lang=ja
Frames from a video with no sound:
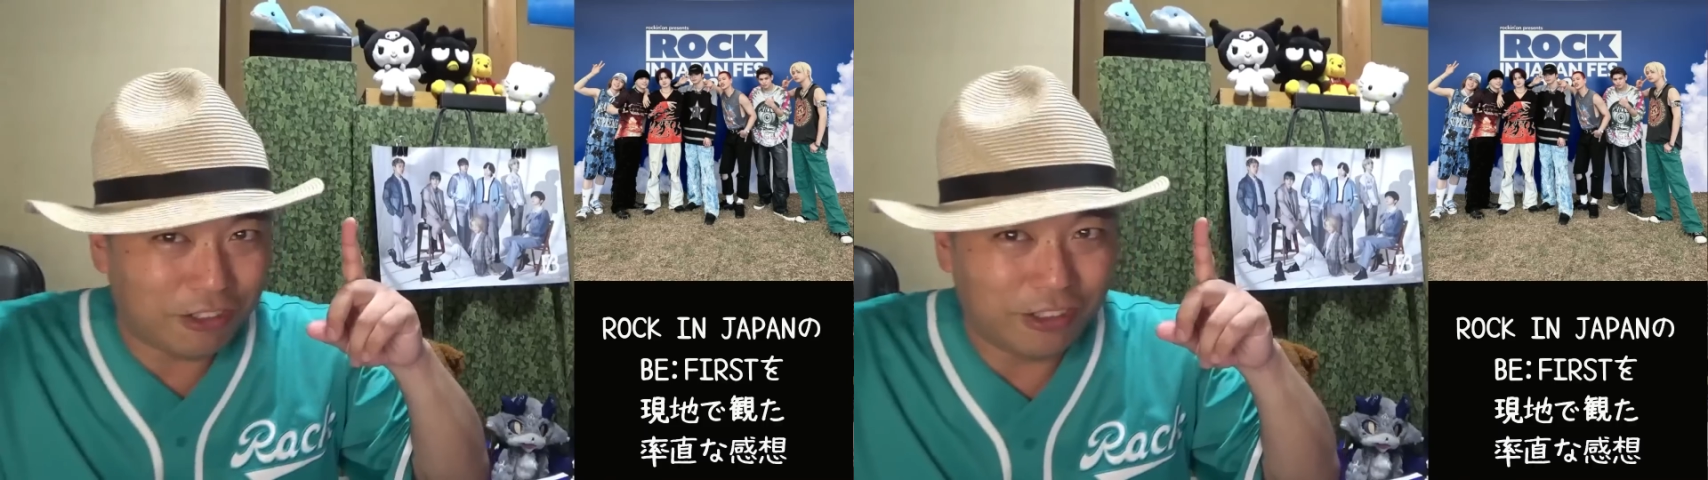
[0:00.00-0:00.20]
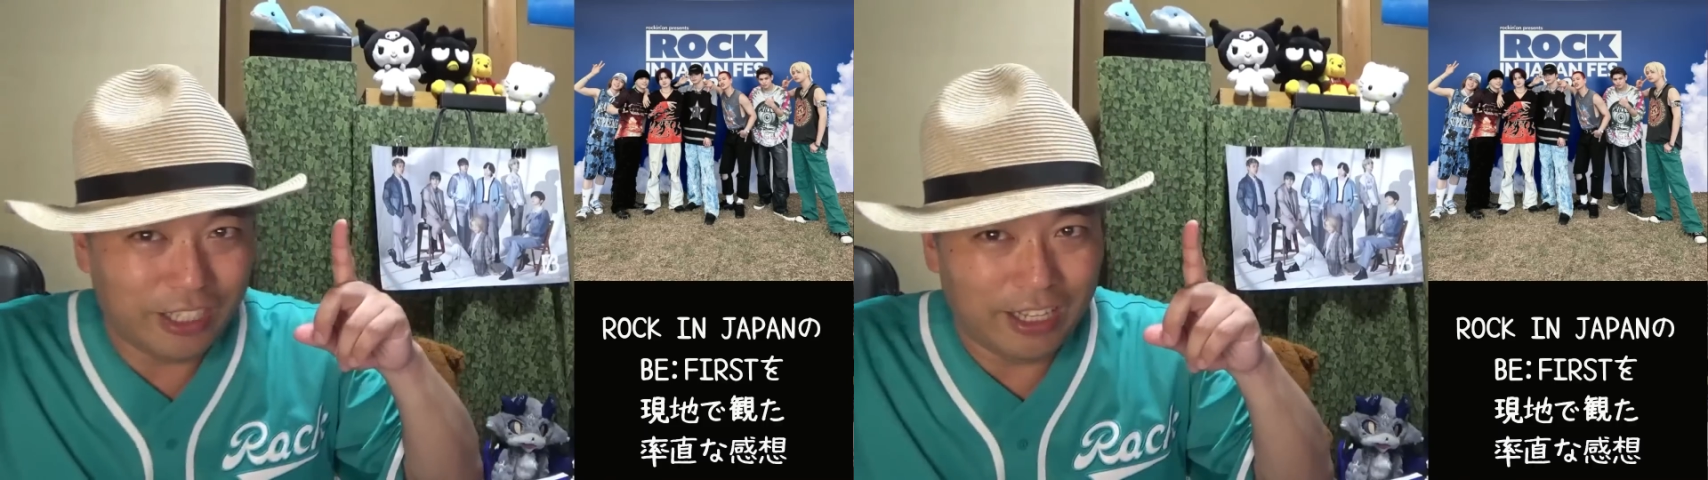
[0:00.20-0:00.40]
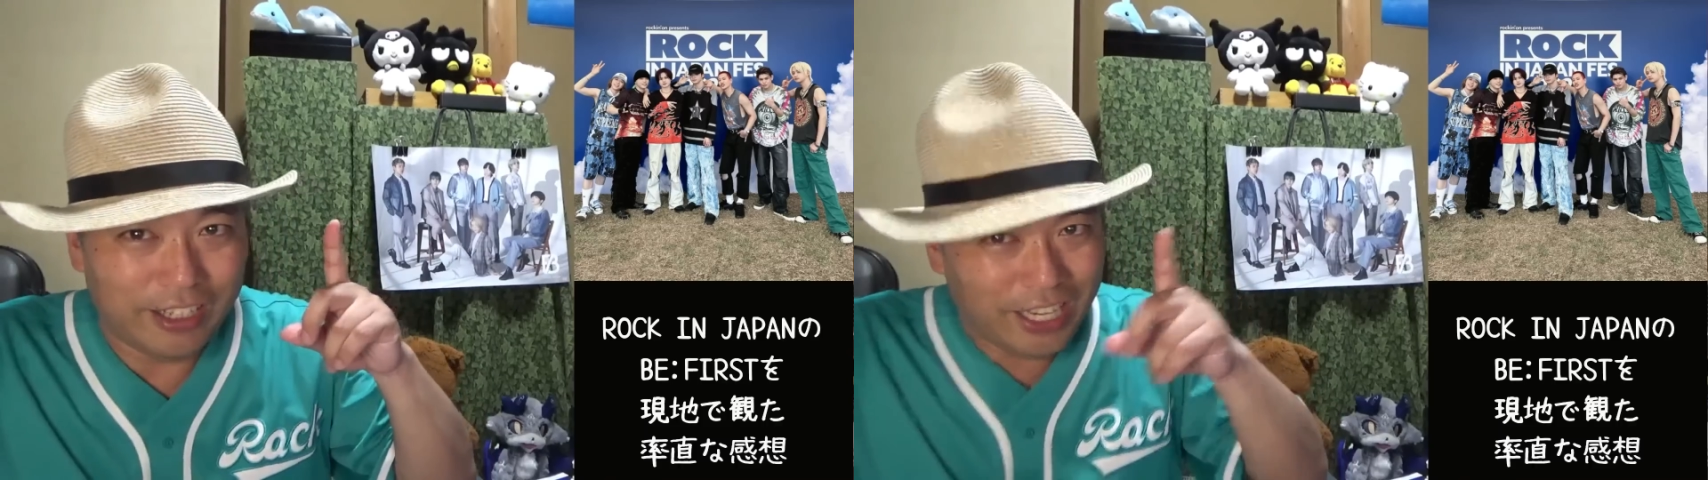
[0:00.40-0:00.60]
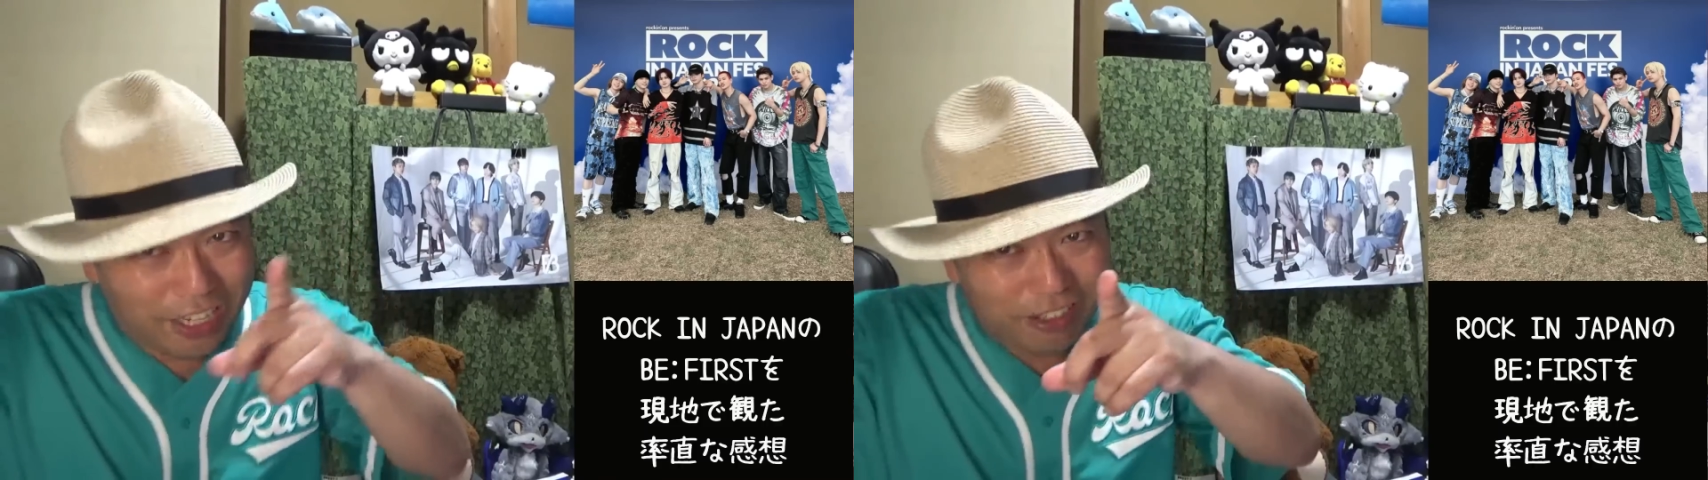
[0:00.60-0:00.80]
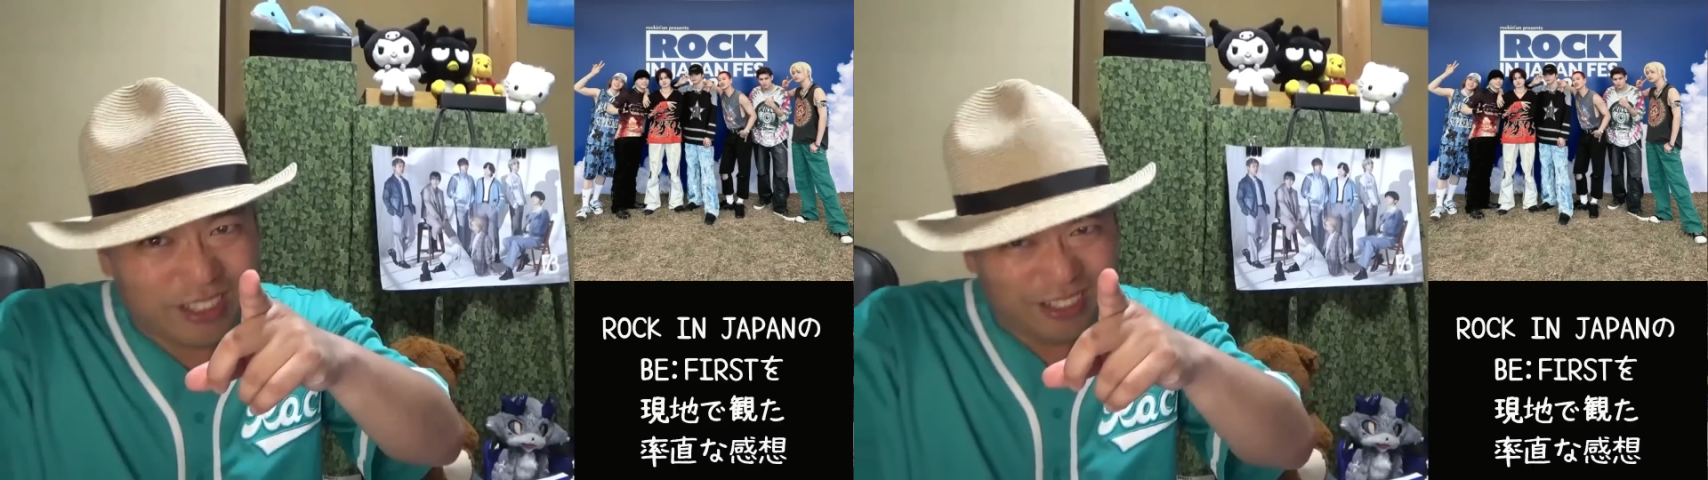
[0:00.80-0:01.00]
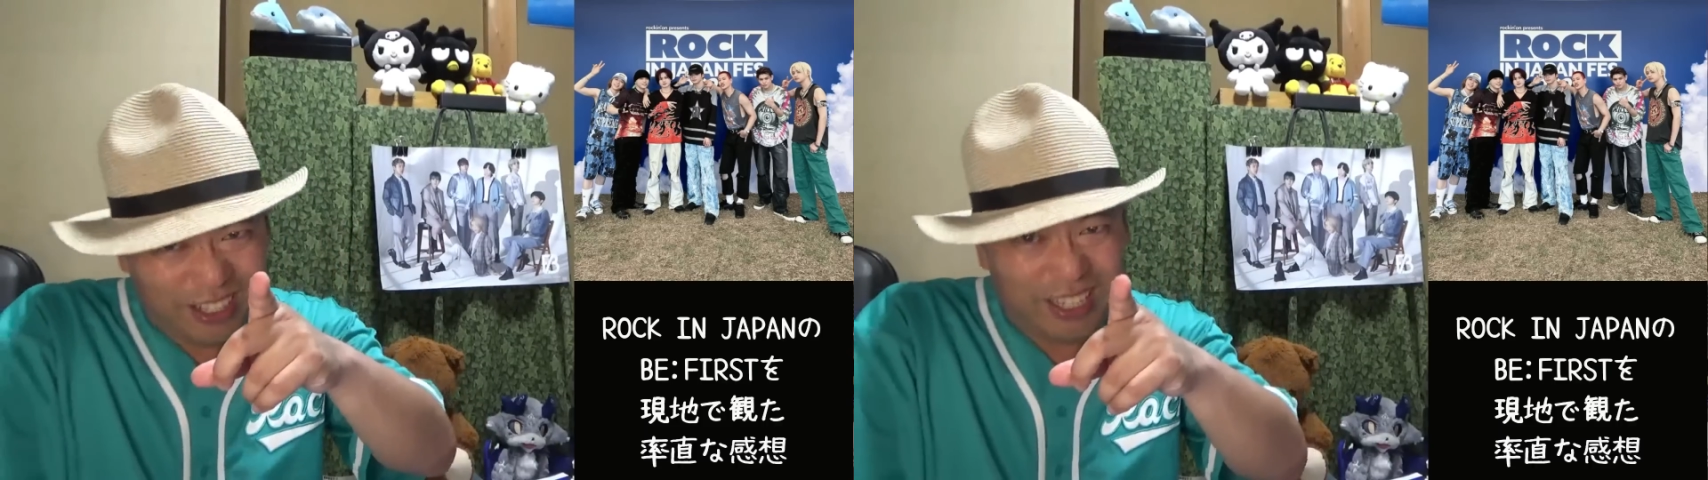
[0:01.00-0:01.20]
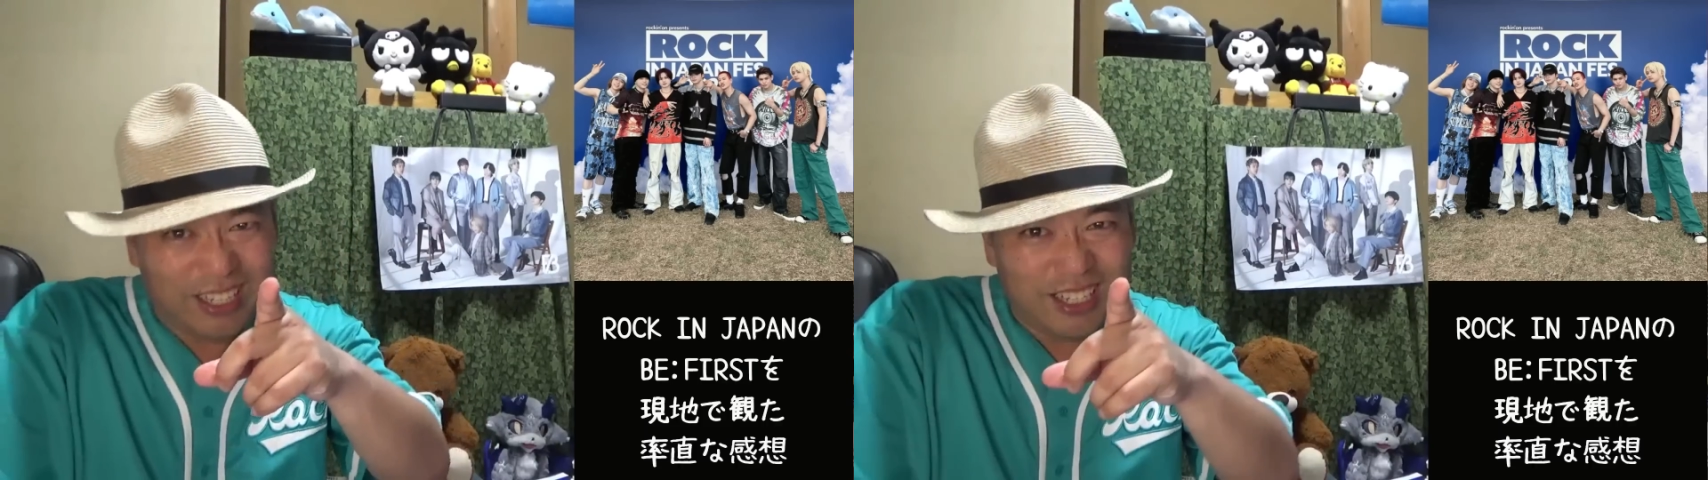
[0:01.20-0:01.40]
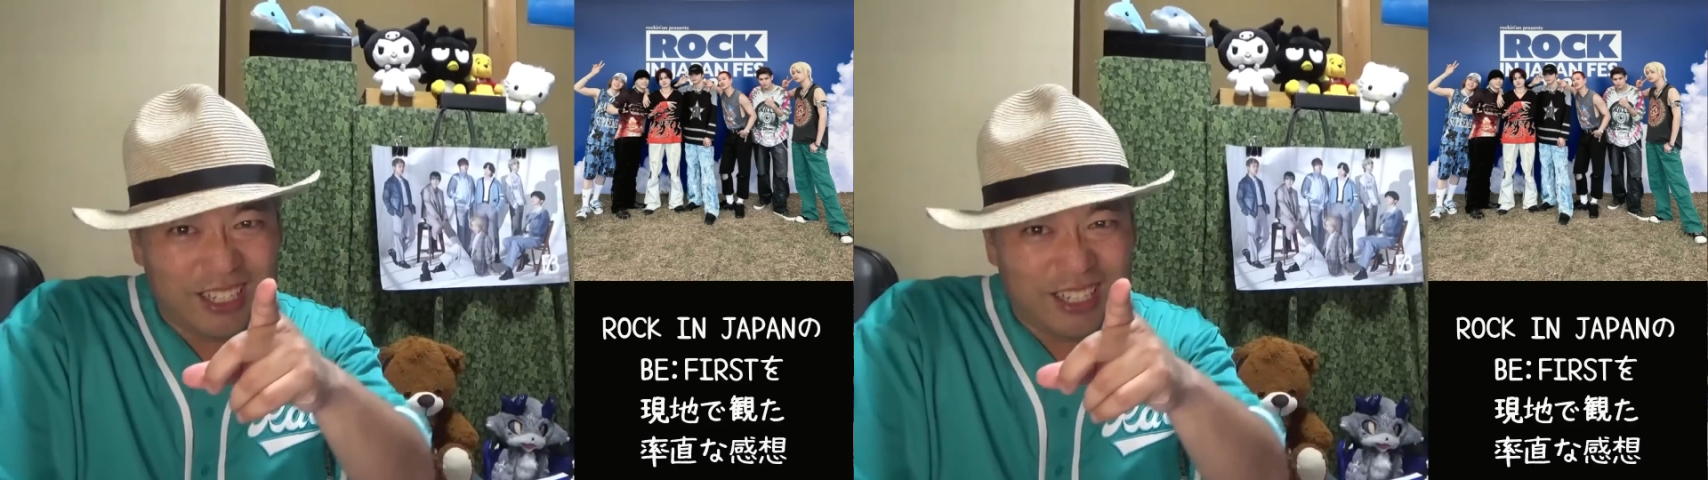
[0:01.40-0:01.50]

くんね、出れるんですよね。